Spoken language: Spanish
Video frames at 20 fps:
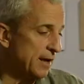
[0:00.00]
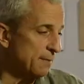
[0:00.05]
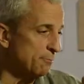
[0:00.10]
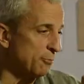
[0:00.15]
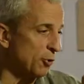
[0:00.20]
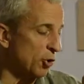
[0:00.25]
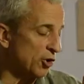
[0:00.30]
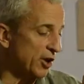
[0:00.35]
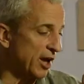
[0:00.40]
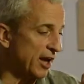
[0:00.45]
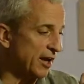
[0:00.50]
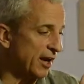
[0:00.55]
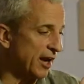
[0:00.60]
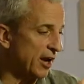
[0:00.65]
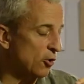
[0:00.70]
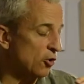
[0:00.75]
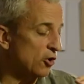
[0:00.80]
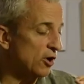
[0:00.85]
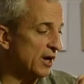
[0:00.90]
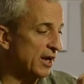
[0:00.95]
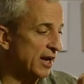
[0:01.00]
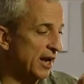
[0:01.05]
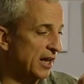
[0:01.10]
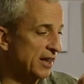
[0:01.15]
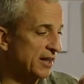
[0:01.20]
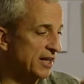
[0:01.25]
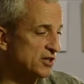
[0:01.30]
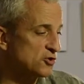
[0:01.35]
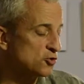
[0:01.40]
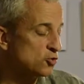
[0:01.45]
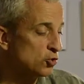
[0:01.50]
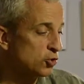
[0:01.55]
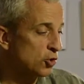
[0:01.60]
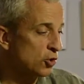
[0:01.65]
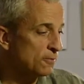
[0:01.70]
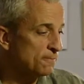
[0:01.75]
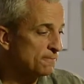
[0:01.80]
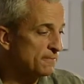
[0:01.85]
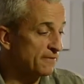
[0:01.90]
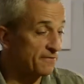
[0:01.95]
porque creo que el
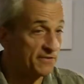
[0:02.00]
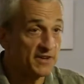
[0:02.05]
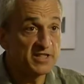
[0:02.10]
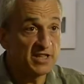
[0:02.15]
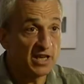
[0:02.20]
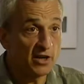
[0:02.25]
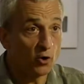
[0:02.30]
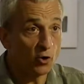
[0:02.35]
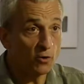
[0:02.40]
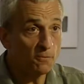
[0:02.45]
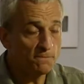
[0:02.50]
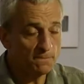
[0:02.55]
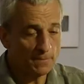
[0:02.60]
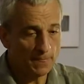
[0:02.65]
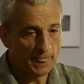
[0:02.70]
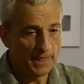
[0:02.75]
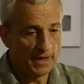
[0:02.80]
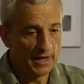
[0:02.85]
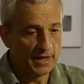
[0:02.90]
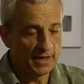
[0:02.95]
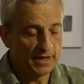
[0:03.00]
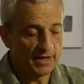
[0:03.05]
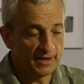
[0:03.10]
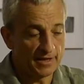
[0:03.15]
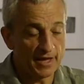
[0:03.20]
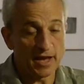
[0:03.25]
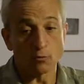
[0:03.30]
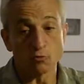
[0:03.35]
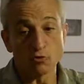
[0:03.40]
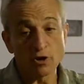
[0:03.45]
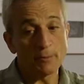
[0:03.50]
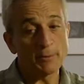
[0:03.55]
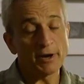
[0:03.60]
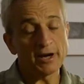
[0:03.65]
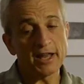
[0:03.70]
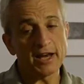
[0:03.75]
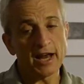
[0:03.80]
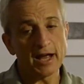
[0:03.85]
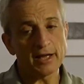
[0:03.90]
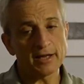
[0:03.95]
desnudo físico, de alguna
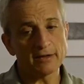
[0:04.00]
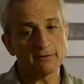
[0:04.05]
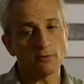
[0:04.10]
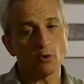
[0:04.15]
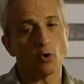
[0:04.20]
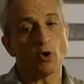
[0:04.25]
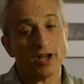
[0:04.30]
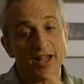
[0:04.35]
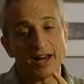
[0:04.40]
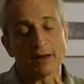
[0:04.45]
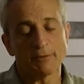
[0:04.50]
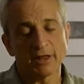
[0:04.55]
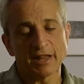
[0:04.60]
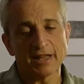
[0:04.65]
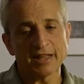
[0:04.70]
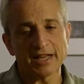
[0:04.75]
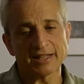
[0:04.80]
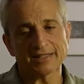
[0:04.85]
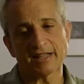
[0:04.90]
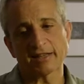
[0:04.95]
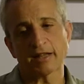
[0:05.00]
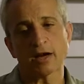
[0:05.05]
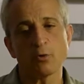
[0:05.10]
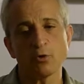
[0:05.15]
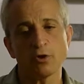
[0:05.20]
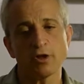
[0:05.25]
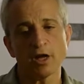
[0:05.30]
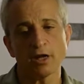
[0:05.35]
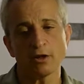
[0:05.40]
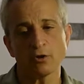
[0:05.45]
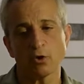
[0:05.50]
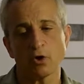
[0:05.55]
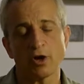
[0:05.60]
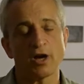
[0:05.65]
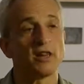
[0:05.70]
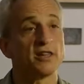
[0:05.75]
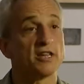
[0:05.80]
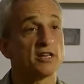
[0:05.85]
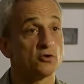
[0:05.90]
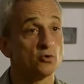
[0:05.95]
manera o en gran medida, está traduciendo
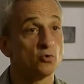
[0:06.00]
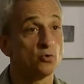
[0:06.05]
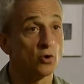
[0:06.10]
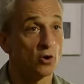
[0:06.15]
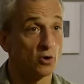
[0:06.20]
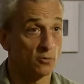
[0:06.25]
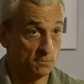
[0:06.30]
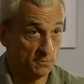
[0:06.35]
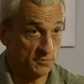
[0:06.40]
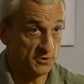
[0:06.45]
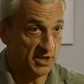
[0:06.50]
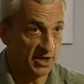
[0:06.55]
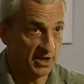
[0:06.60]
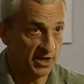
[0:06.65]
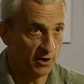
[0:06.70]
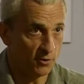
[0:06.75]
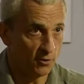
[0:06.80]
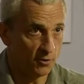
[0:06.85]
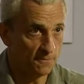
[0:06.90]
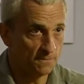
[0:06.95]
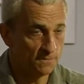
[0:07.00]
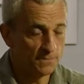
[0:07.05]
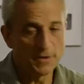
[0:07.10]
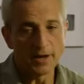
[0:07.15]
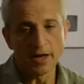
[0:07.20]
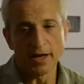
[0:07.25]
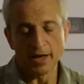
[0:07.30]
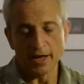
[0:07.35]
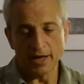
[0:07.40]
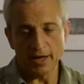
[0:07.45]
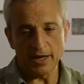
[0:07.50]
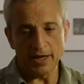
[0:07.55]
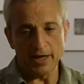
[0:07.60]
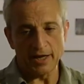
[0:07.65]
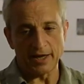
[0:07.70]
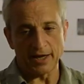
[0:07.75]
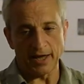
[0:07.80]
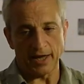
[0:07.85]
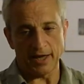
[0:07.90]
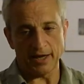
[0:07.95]
el desnudo psíquico.
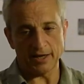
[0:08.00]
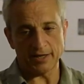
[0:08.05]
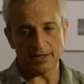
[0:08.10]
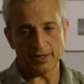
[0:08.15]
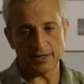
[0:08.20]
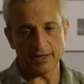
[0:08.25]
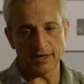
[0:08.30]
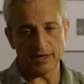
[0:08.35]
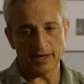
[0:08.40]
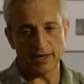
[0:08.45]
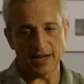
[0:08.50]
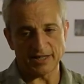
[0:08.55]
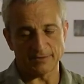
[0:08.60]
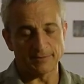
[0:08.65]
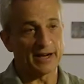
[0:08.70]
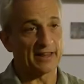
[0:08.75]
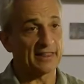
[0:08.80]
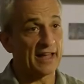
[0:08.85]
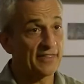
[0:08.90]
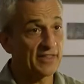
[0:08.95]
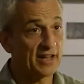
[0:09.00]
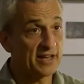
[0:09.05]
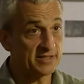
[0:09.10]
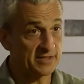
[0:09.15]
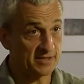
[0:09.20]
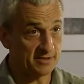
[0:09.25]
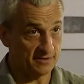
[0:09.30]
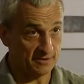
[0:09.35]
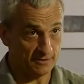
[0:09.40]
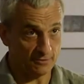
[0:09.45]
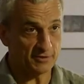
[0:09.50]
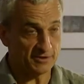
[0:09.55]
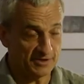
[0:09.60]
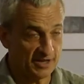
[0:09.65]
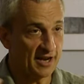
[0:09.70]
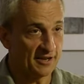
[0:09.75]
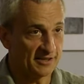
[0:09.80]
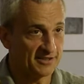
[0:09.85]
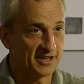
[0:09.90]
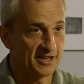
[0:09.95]
Y que las verdades, se,
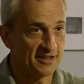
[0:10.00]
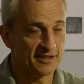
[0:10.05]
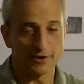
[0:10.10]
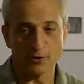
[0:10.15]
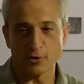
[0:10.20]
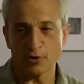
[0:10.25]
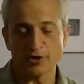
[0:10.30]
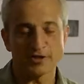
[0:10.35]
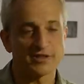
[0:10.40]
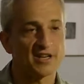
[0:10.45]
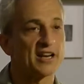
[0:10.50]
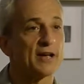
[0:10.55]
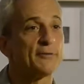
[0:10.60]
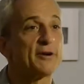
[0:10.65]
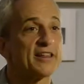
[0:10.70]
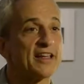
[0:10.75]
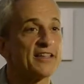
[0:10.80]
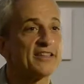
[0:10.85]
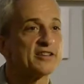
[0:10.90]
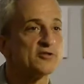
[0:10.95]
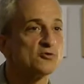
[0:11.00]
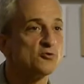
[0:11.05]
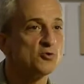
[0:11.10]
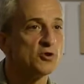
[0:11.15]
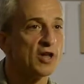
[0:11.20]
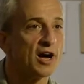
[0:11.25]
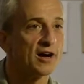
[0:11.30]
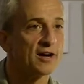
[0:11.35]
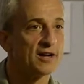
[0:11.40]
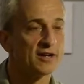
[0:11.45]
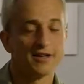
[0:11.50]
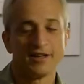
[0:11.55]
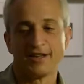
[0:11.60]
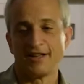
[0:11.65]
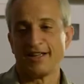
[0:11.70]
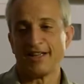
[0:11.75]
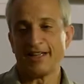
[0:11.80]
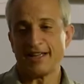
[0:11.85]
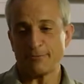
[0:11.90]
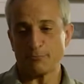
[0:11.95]
dice, ¿no? Esta es la verdad desnuda.
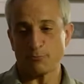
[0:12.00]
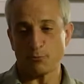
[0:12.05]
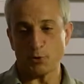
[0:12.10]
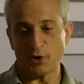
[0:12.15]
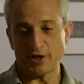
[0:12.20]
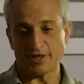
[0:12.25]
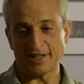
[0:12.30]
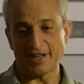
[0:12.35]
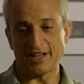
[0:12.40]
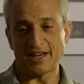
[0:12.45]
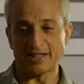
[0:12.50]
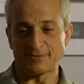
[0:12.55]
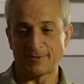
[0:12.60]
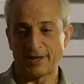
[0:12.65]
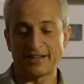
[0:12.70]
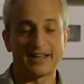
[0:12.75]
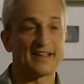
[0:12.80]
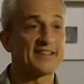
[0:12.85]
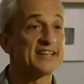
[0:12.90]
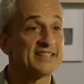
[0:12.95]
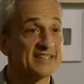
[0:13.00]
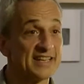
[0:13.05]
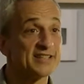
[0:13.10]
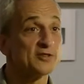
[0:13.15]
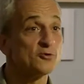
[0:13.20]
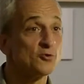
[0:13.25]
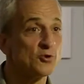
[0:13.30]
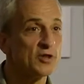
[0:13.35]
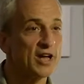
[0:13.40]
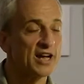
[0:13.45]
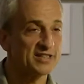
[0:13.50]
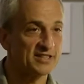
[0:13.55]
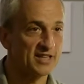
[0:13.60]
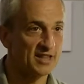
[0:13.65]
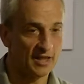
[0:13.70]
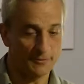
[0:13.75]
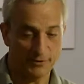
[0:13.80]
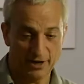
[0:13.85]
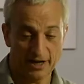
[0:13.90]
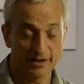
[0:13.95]
Pues las verdades desnudas se
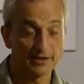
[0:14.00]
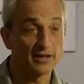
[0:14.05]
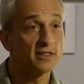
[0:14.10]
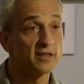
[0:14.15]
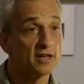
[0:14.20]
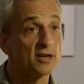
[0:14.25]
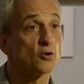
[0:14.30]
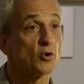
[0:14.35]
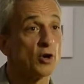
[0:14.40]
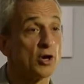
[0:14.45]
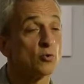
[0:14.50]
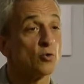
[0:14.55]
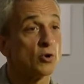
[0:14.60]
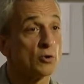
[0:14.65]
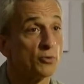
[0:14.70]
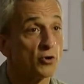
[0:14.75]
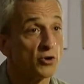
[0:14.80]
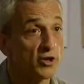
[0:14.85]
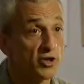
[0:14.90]
debieran decir con el cuerpo